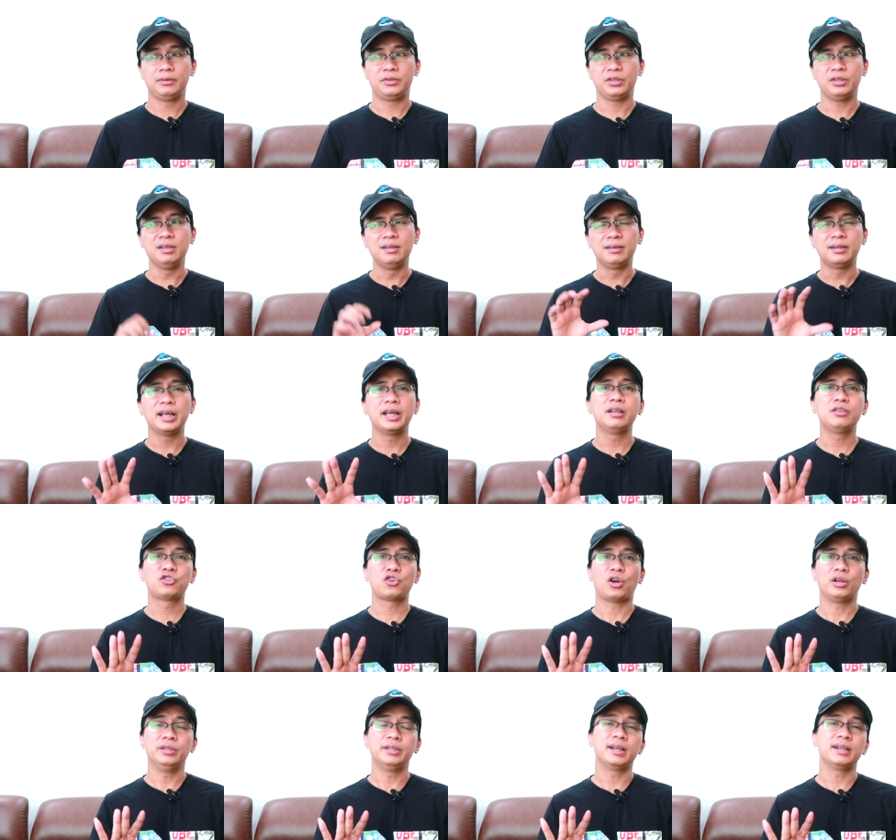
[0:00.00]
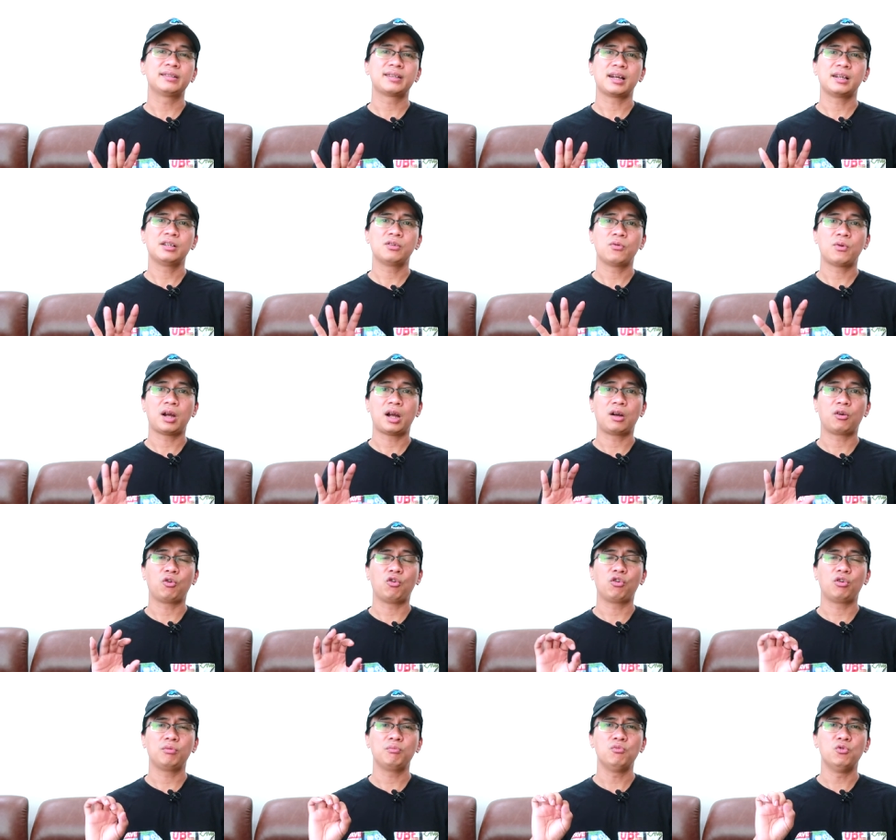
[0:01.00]
chứ đừng nên chọn những cái chai nước hoa
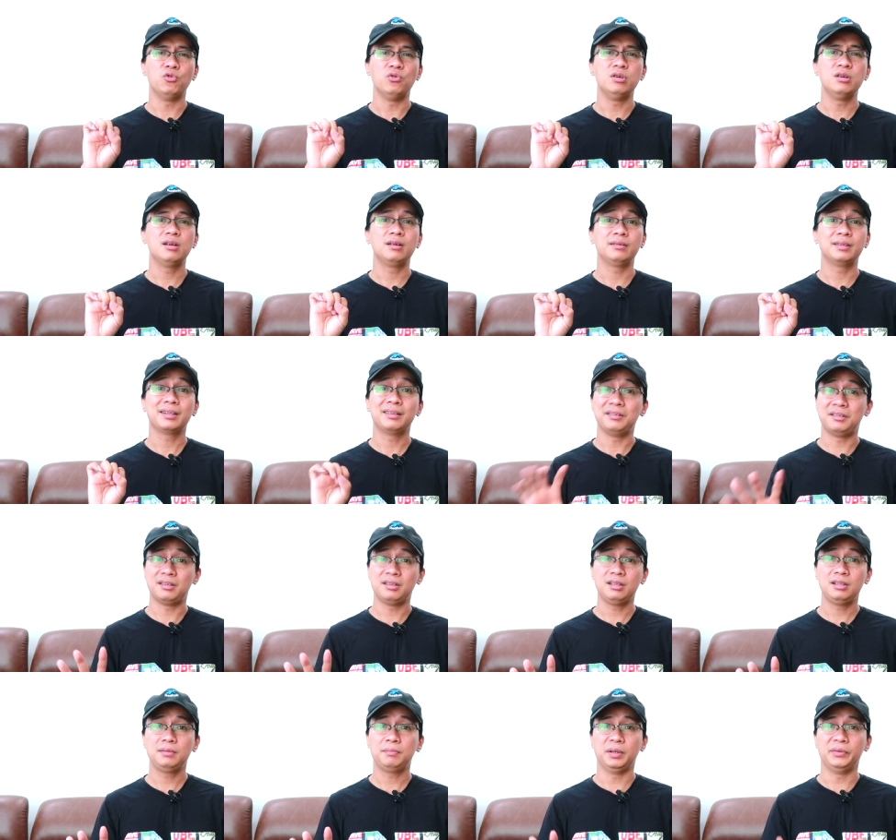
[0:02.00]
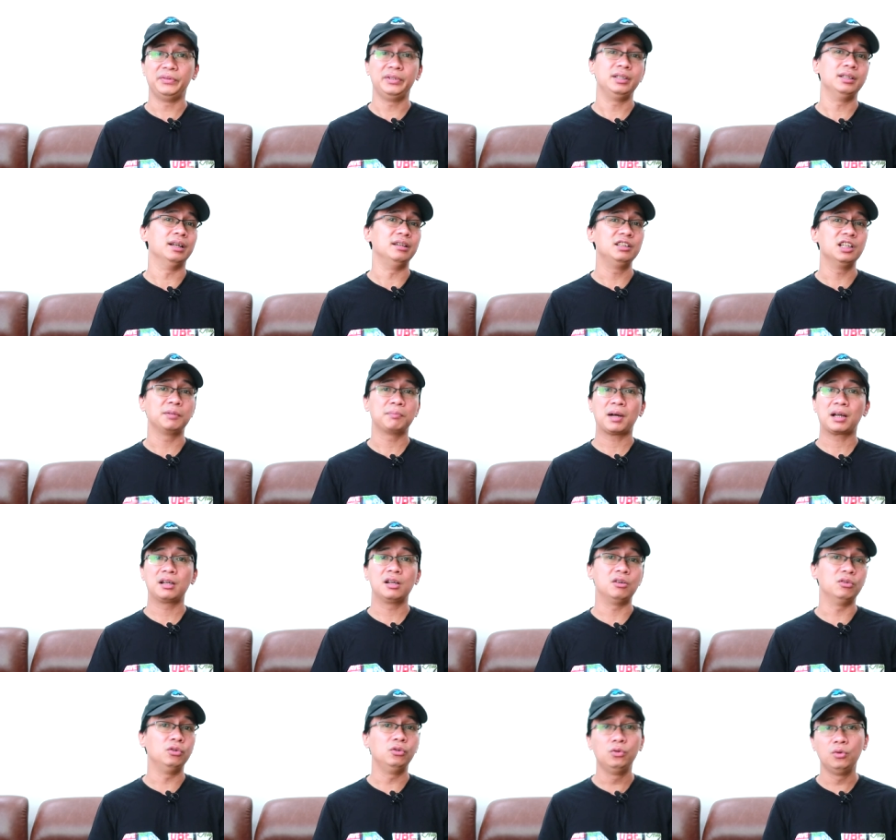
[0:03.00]
có cái mùi hương rất là dữ bởi vì ấn tượng ban
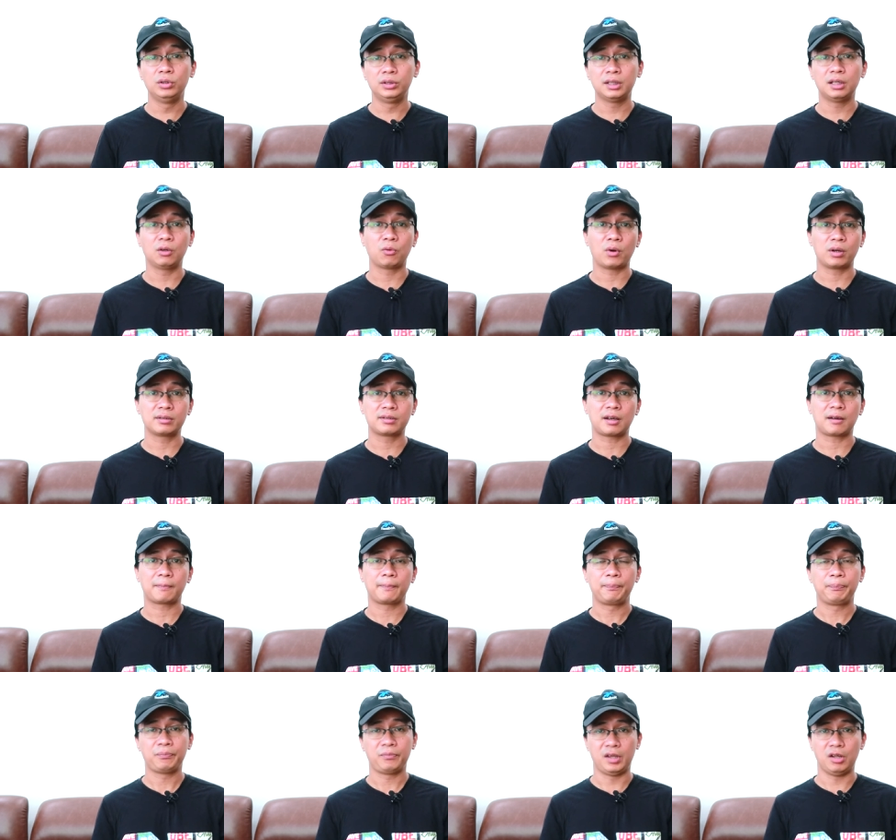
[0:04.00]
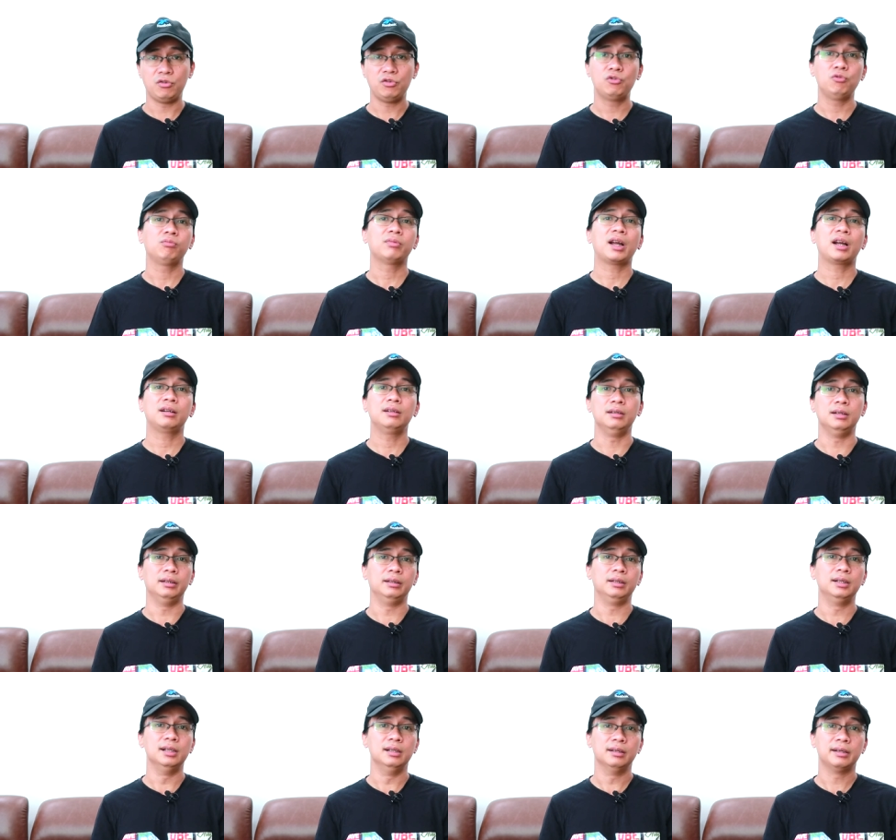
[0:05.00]
đầu luôn luôn rất là quan trọng nếu như chúng ta ngửi
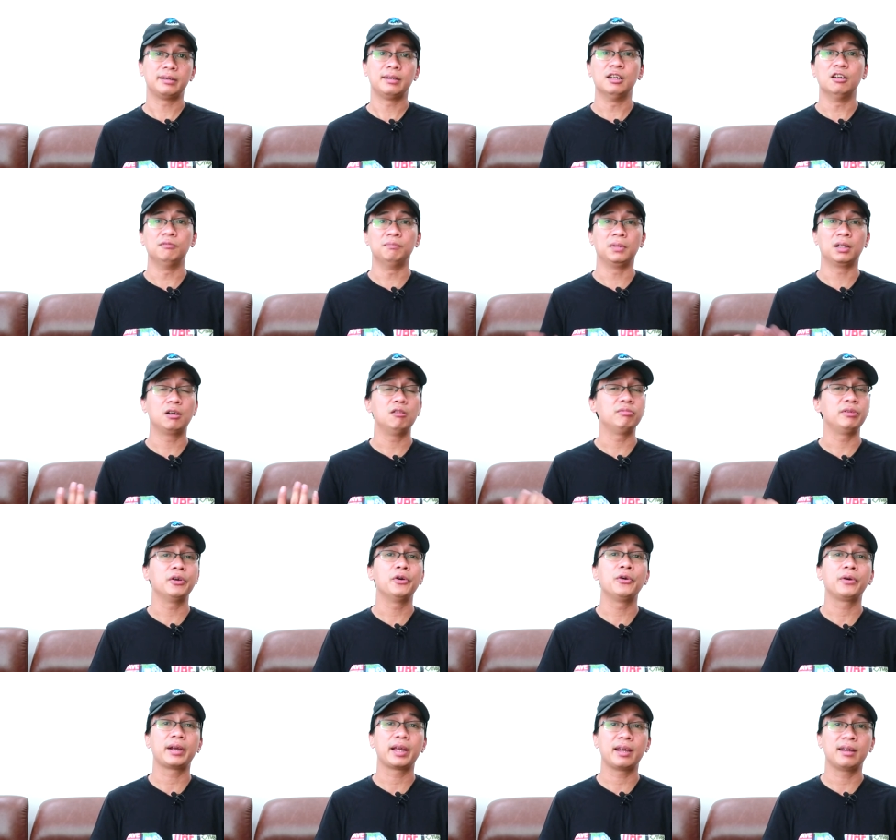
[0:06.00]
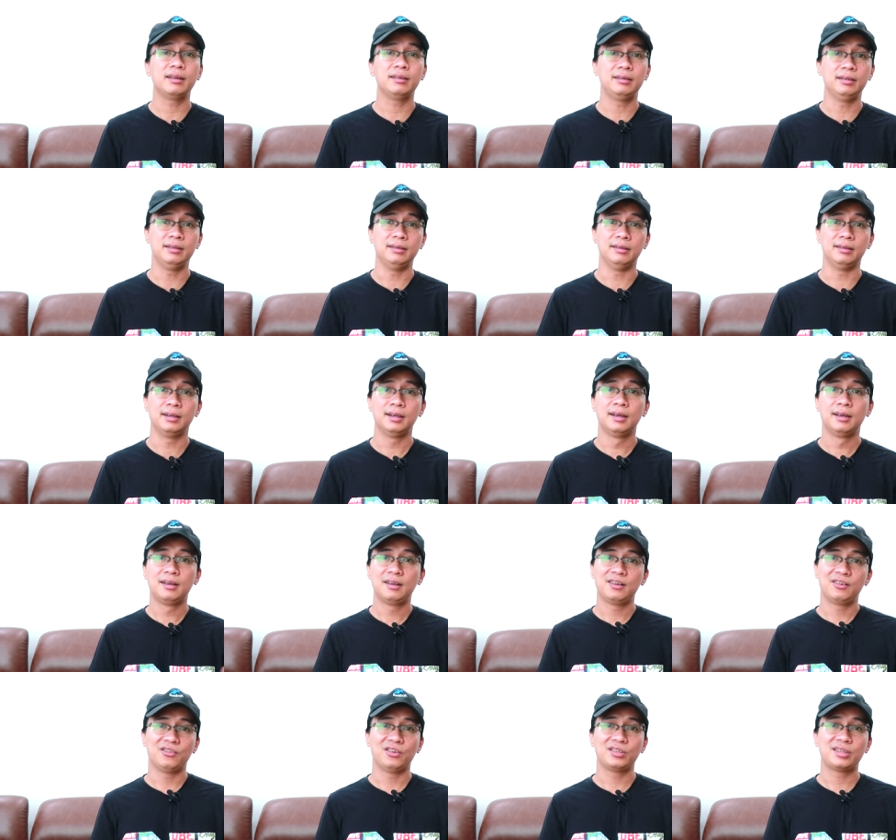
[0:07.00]
ngửi lần đầu mà không thấy ok thì
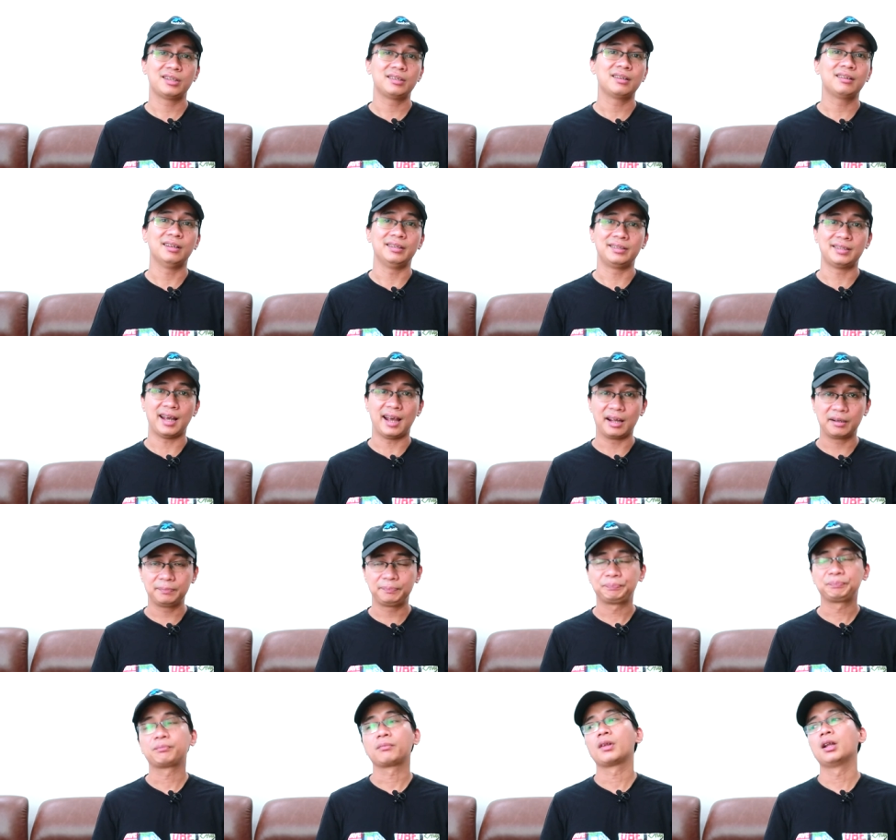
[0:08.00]
nó sẽ rất là chán